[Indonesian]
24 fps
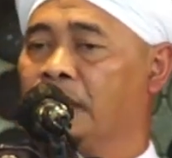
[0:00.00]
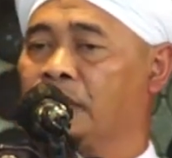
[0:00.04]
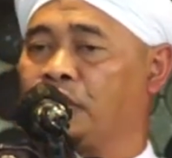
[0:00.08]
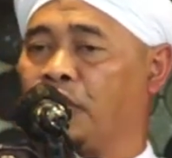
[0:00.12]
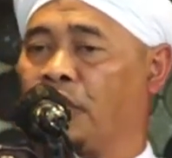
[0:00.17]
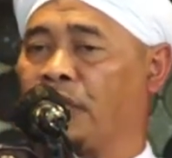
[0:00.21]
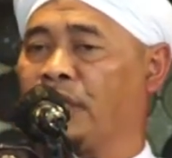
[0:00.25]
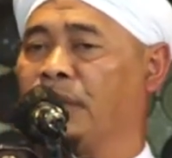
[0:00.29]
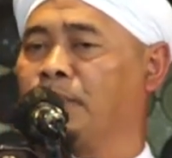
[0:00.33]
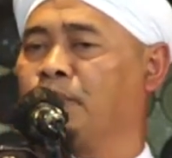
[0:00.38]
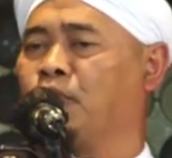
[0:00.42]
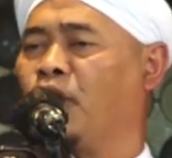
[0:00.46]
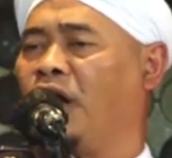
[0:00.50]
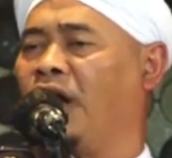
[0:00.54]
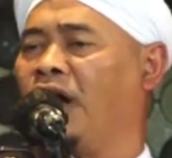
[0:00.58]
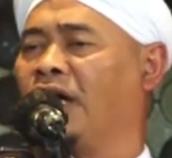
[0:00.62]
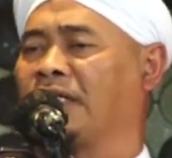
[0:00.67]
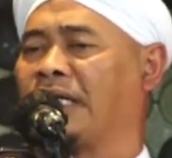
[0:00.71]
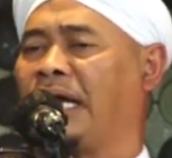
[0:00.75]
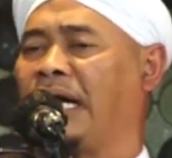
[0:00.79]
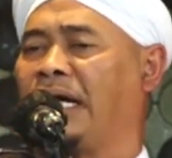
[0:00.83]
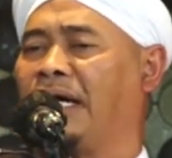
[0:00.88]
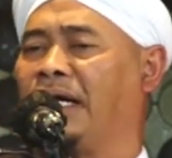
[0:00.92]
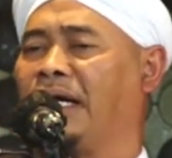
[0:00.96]
seribu
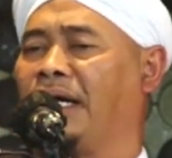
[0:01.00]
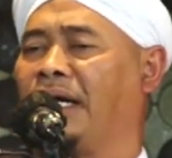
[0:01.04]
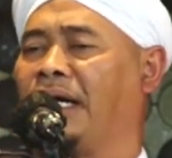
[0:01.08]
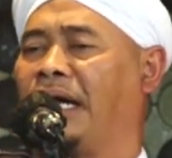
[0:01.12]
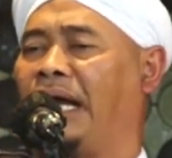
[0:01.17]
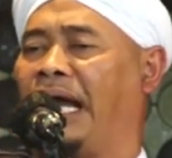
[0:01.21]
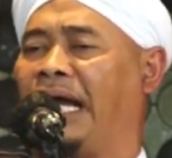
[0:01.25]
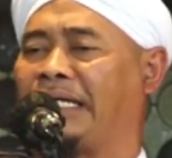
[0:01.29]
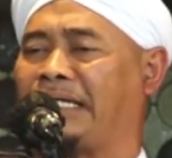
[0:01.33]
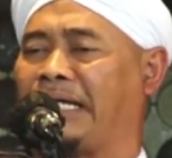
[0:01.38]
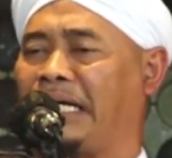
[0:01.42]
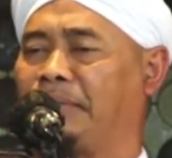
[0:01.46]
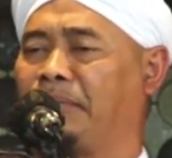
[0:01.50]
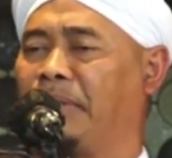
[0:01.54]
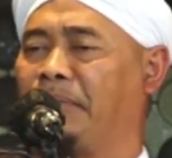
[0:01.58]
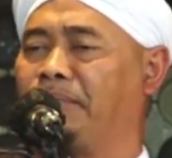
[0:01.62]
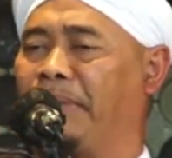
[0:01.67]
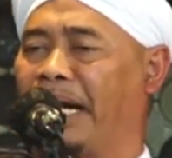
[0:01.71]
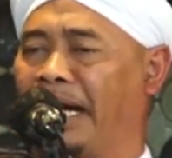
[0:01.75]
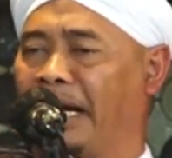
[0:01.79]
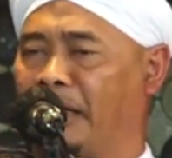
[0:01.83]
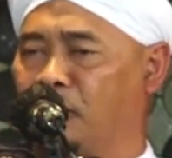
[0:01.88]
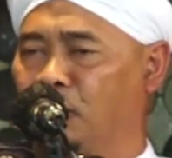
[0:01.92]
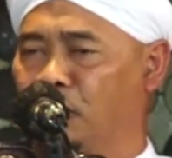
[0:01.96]
orang akan
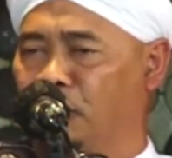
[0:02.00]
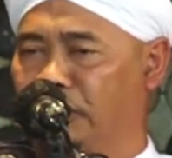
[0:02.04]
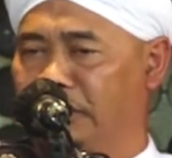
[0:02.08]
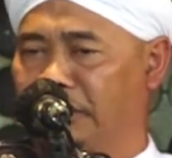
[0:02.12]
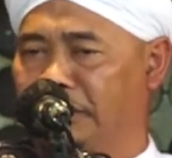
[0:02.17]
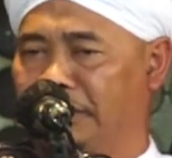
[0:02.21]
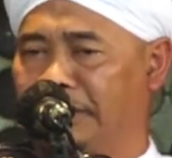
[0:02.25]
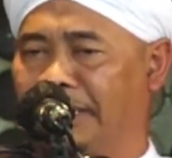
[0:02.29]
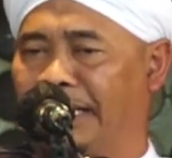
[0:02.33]
membangun